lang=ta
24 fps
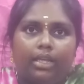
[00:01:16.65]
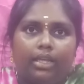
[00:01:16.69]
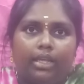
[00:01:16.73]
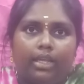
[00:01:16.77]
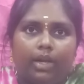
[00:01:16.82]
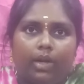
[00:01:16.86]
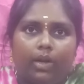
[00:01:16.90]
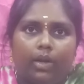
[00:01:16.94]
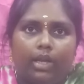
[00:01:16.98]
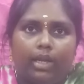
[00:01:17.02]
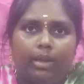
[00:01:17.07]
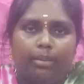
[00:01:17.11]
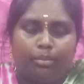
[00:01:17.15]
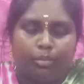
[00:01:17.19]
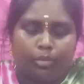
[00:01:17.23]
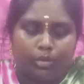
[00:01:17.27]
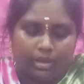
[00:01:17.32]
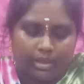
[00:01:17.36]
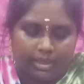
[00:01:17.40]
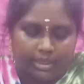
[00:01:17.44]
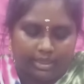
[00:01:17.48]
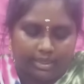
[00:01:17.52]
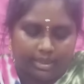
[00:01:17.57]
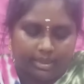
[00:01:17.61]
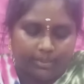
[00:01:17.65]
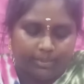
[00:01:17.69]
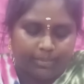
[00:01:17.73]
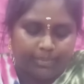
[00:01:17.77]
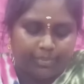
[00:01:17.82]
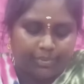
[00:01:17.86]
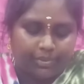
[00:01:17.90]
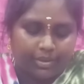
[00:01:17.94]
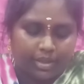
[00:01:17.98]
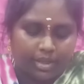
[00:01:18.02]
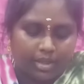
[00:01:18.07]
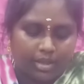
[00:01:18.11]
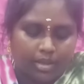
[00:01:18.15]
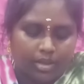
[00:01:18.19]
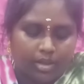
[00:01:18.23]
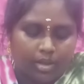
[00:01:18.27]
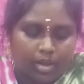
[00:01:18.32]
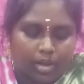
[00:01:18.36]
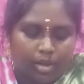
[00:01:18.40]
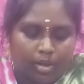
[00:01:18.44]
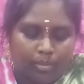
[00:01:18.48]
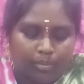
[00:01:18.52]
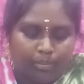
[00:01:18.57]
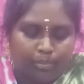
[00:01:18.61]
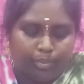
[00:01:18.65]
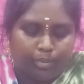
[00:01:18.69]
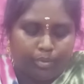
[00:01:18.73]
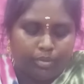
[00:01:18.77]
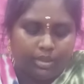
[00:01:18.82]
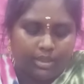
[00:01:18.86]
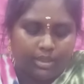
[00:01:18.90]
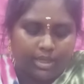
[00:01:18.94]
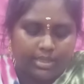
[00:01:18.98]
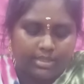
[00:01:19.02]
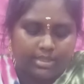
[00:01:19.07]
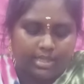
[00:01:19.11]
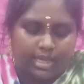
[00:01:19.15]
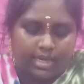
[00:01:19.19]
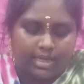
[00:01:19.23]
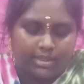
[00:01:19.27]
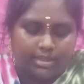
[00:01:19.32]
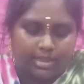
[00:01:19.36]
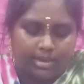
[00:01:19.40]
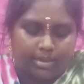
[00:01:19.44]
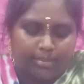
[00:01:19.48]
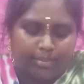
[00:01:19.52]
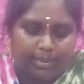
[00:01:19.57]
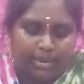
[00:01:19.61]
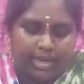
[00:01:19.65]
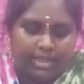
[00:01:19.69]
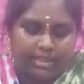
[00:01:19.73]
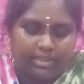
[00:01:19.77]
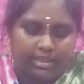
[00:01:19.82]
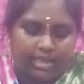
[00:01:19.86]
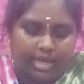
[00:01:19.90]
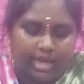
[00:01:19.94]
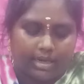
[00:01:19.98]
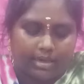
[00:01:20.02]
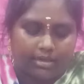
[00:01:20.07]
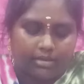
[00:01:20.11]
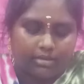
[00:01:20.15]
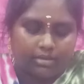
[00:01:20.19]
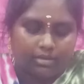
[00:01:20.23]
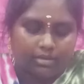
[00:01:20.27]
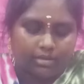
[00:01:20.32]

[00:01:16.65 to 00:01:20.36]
இருளில் மூழ்கின புதிய சரித்திரம் படைத்தார்